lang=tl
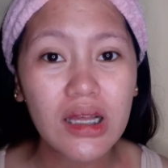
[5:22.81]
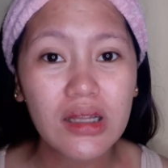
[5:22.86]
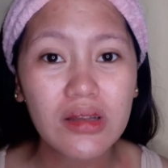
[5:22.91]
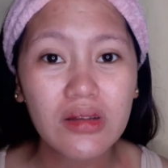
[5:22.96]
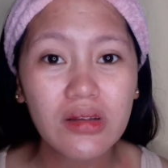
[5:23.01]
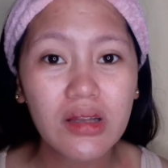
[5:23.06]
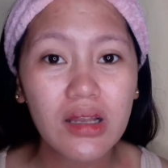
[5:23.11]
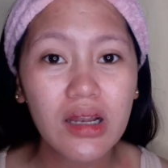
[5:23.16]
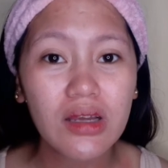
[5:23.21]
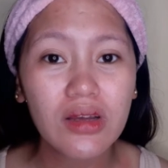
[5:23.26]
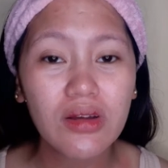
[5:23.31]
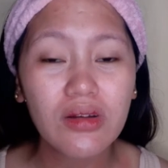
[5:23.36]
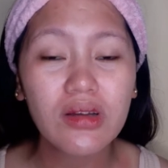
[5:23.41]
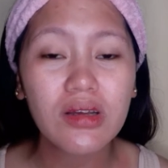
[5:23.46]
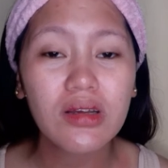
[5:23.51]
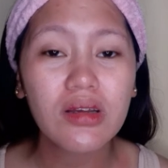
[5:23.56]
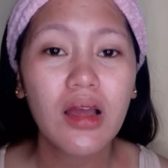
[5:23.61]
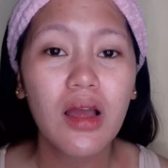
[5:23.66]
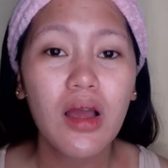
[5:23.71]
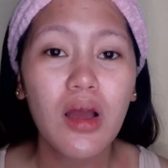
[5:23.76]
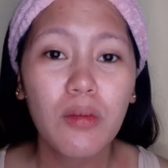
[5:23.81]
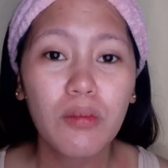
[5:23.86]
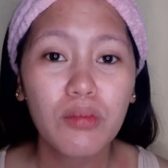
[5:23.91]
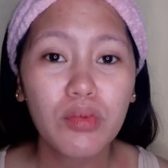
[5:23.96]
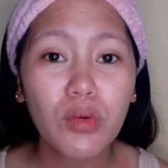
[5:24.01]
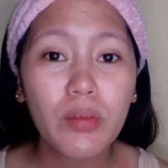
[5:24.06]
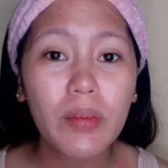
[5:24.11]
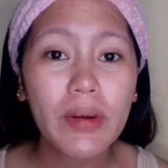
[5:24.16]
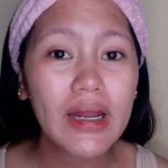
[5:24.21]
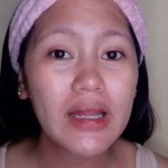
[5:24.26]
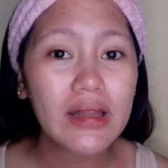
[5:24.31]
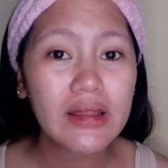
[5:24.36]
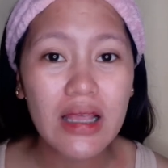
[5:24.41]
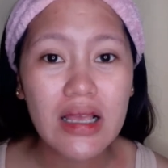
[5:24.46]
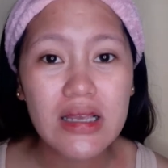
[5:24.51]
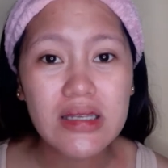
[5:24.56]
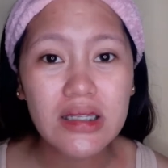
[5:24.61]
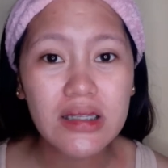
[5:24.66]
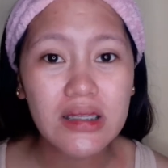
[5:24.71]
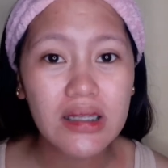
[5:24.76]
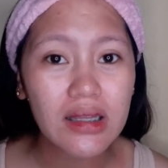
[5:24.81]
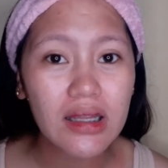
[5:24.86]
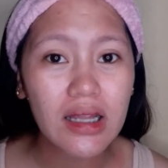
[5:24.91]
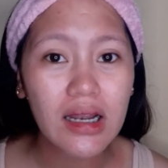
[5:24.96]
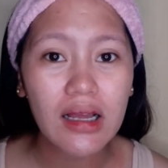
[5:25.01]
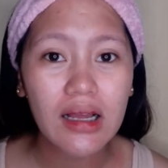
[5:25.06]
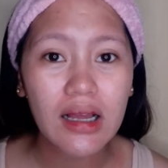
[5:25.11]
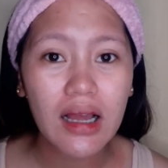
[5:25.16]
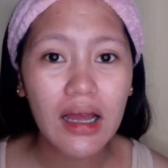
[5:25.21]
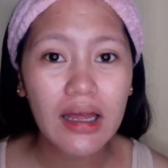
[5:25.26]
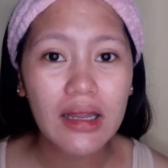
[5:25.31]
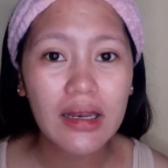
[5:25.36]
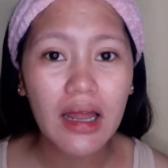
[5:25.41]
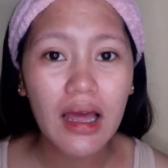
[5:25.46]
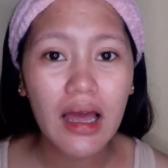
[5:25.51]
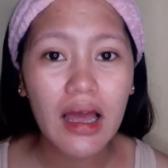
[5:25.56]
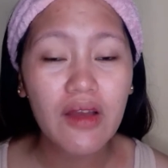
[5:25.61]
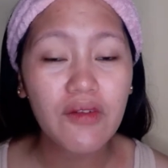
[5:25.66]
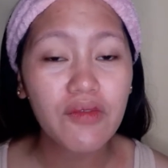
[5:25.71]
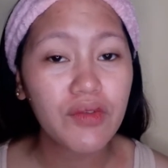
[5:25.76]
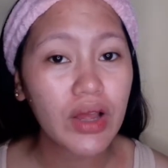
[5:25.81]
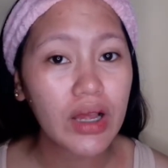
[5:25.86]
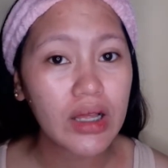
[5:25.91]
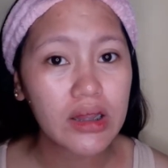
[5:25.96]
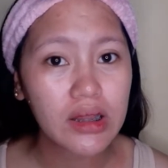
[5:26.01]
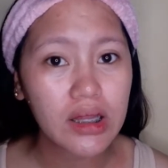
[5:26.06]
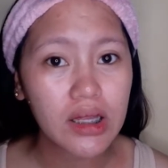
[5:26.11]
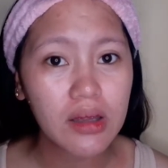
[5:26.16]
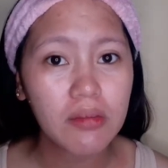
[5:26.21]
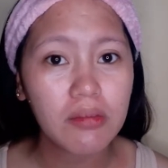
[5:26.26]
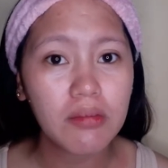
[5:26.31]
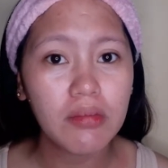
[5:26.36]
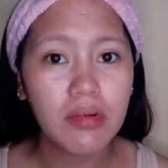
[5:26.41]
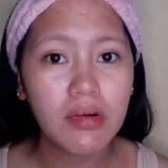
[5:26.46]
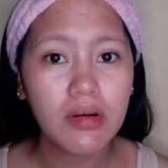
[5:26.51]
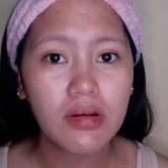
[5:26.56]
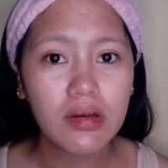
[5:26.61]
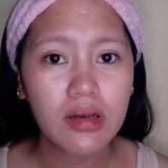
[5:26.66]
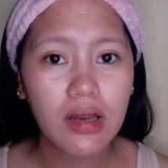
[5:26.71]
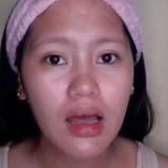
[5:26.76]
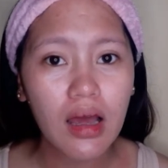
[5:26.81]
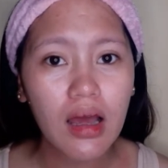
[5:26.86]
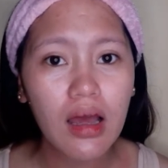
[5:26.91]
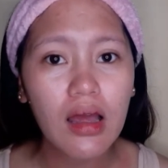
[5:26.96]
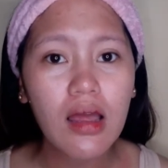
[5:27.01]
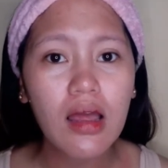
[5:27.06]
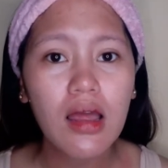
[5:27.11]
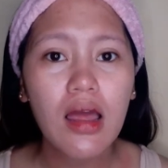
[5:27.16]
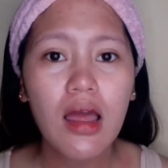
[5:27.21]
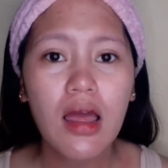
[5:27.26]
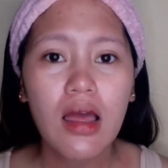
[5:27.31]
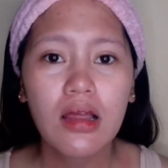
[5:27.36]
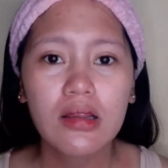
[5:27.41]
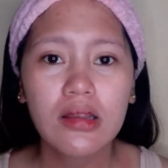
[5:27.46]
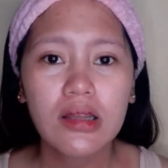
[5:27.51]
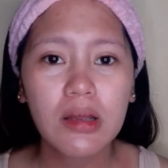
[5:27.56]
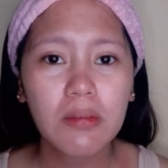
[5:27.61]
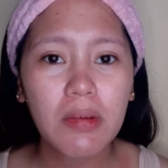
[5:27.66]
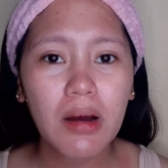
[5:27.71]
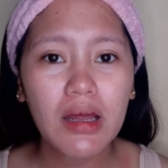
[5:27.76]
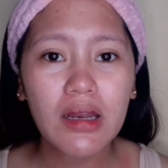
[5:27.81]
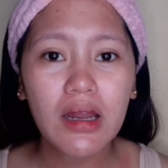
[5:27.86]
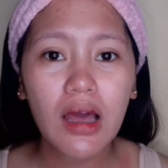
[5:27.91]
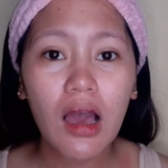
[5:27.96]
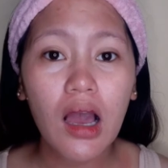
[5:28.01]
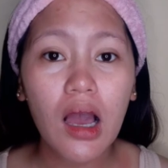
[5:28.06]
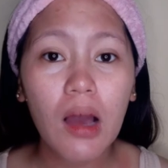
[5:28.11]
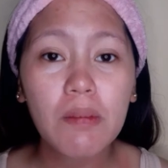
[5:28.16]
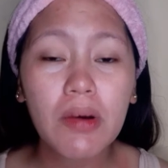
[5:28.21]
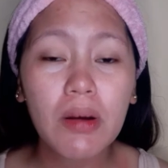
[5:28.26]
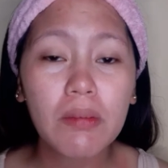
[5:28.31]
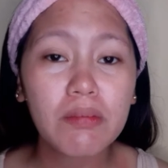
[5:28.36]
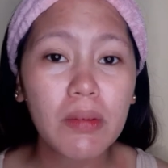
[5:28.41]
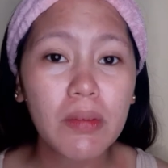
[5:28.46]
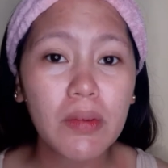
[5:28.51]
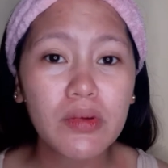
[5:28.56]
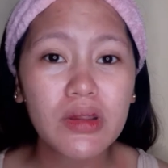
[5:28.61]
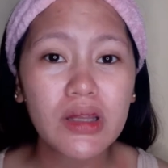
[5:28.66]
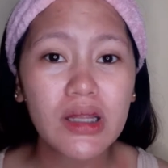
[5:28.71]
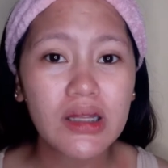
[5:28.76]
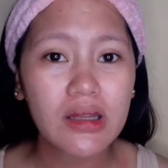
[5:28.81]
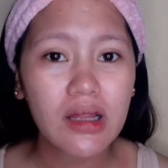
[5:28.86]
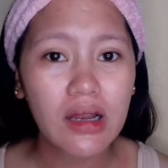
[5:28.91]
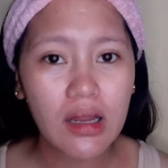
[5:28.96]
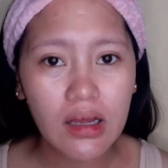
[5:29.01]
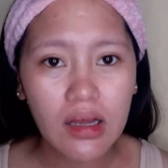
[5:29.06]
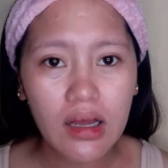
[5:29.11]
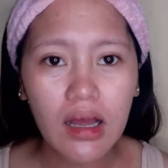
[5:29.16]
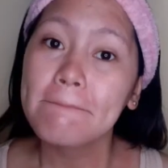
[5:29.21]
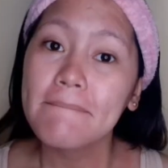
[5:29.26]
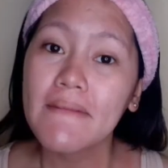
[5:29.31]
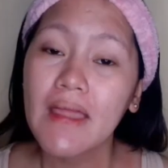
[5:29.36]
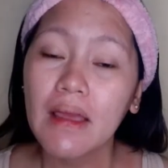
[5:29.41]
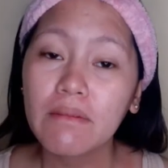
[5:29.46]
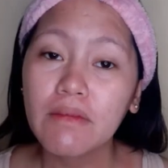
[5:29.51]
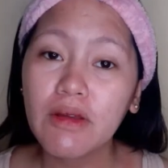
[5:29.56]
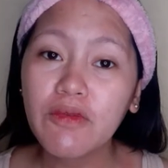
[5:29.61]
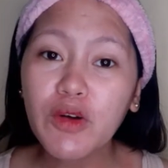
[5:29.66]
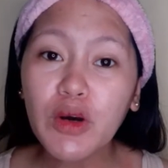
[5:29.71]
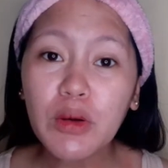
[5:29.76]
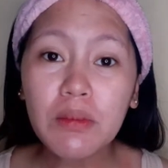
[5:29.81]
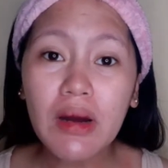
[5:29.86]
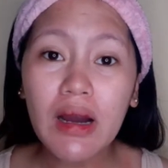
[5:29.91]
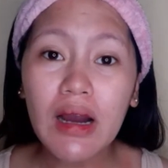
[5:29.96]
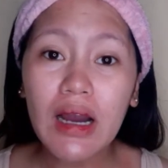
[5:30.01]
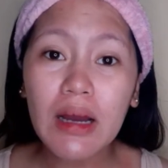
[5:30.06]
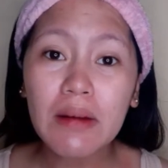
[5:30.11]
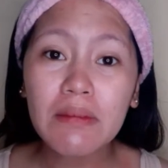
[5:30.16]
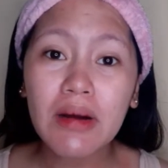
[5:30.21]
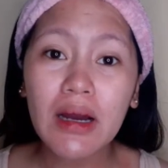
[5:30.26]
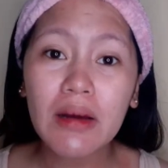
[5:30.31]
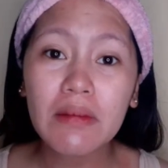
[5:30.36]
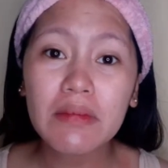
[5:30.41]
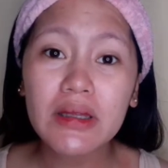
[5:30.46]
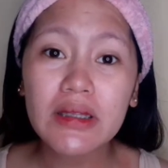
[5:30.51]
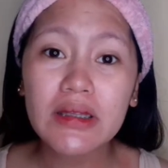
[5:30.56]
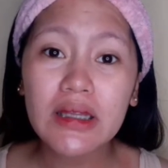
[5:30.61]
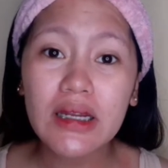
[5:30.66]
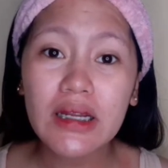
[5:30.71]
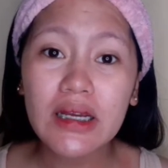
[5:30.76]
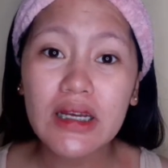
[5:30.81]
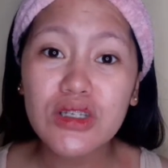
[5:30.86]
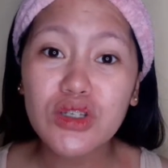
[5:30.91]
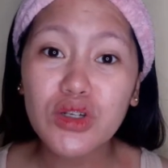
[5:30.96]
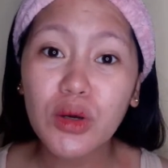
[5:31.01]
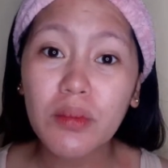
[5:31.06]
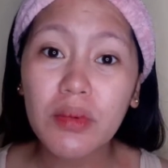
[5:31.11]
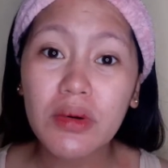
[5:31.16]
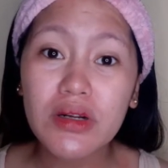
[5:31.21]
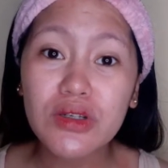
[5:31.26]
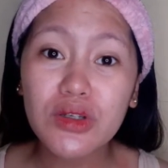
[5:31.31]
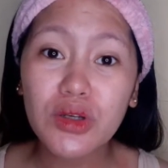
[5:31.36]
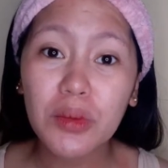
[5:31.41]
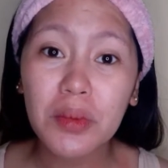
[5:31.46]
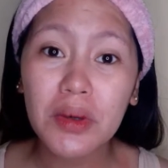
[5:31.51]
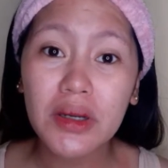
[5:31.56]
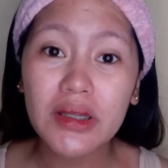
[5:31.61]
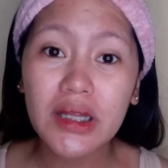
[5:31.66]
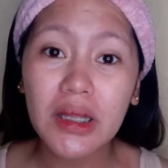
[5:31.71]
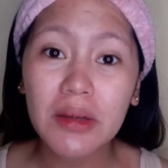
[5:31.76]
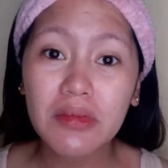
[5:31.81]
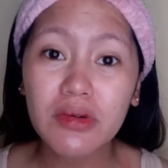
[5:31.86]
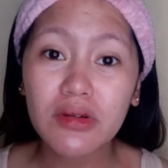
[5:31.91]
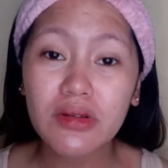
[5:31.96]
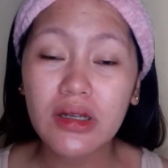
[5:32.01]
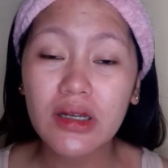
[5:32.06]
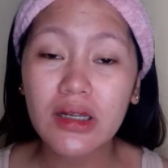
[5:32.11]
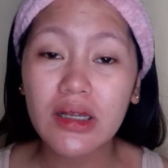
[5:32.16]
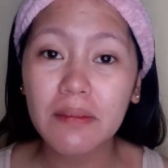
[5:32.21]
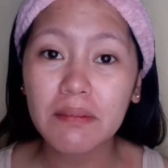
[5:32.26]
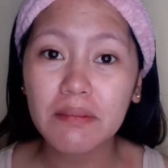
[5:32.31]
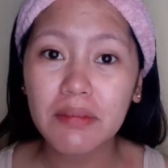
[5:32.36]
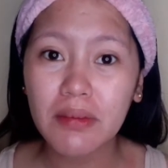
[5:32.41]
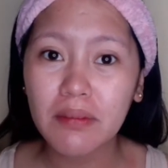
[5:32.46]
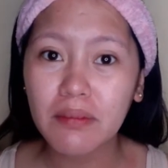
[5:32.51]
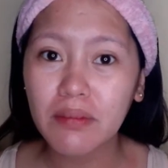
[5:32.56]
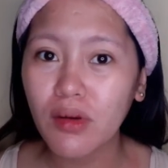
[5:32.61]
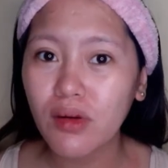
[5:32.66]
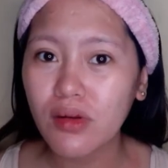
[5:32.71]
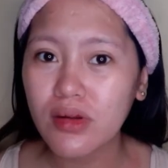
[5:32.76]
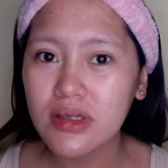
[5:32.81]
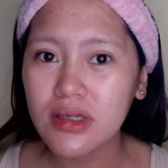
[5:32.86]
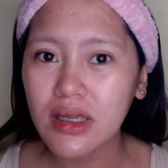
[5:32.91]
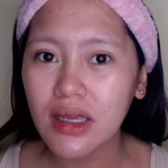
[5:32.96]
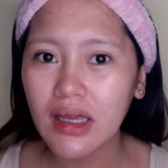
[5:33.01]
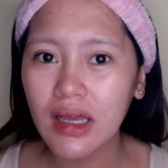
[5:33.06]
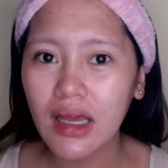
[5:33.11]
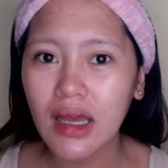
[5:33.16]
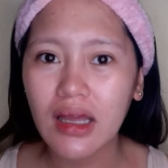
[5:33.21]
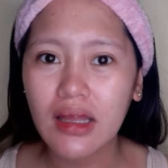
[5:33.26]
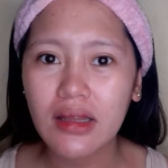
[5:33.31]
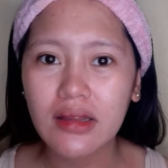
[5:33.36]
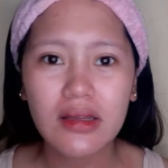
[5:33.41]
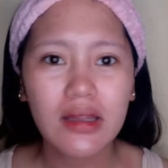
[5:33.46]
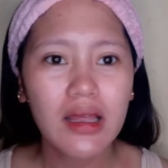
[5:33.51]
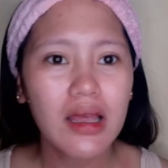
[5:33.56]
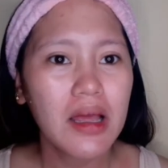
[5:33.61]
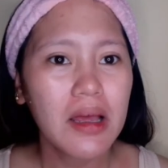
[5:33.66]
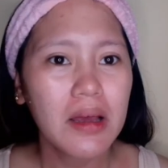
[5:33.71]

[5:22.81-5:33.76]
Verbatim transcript: Ito talaga yung proven and test na talaga na effective na ba diba, nakakapagpaputi talaga. Eh, before mga kamami, talaga sobrang sobrang dami ko talagang pimples. Ayan.